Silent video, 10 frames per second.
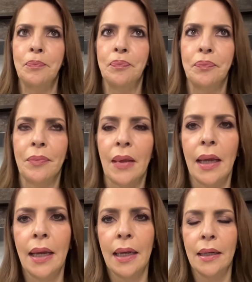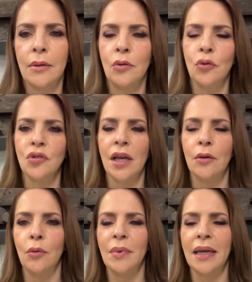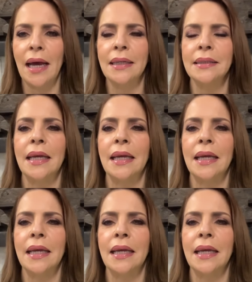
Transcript: Mm, que Lucero Mijares,